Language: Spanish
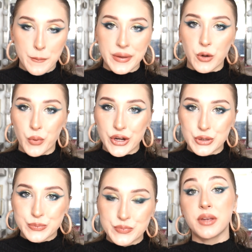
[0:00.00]
Pero
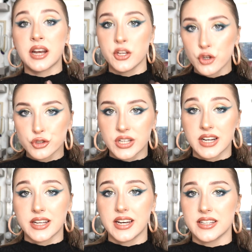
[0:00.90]
bueno, también hay
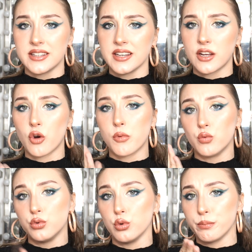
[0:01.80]
otra que la tienen como
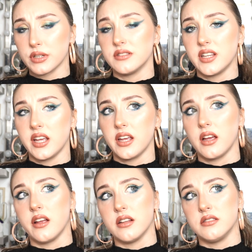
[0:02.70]
un dupe de,